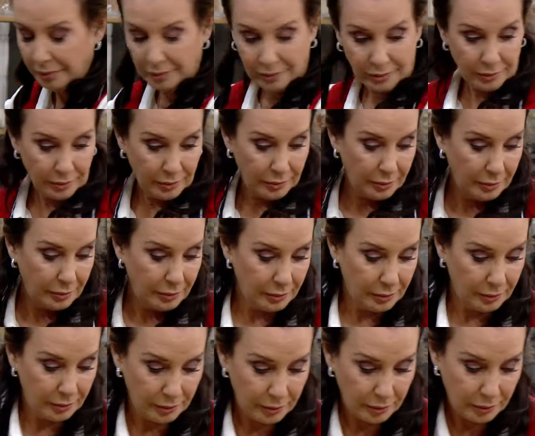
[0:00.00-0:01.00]
içerisinde
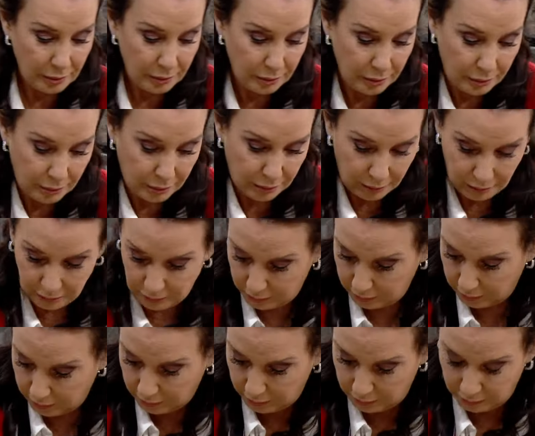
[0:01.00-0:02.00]
üstündeki peçeteyi açın
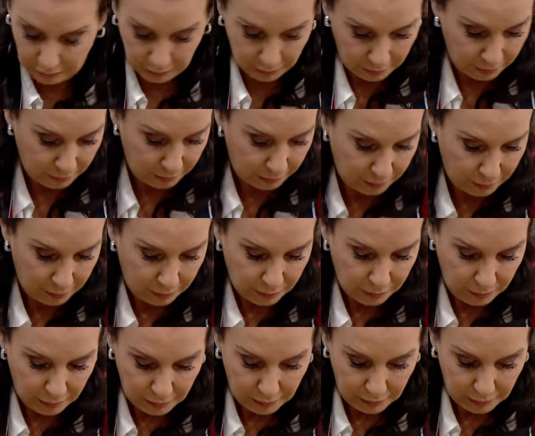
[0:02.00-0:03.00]
lütfen küçük tabağın.
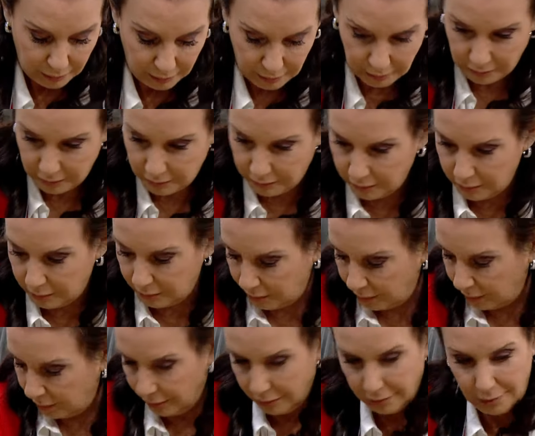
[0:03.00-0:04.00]

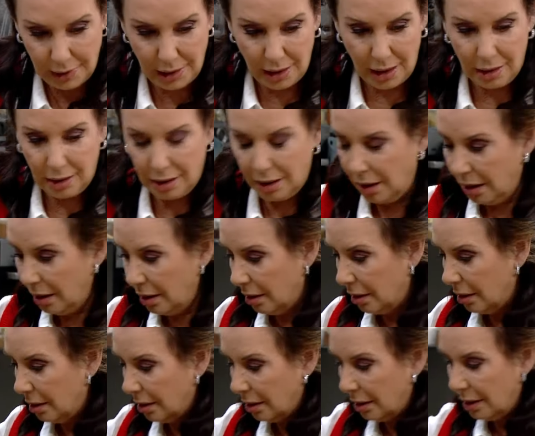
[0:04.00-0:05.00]
Bir dakika.
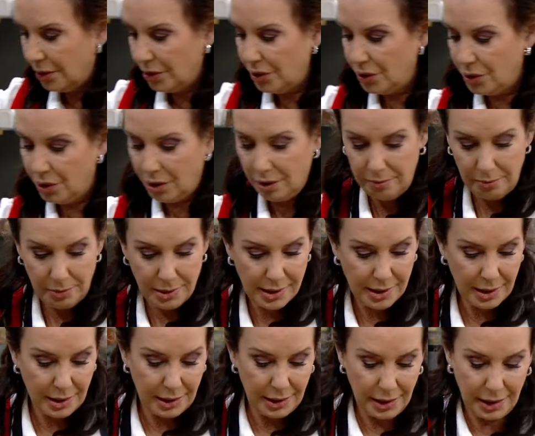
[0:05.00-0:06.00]
Tamam. Açacağım bir
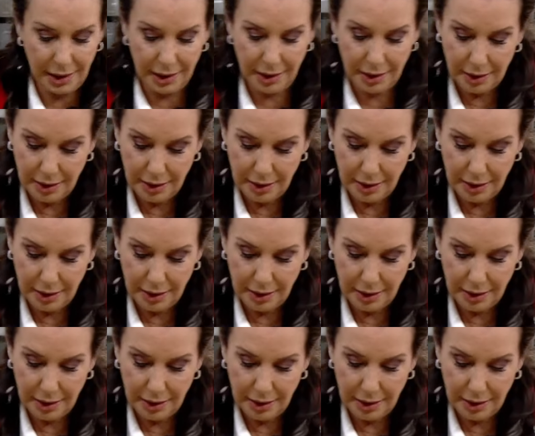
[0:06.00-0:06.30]
saniye.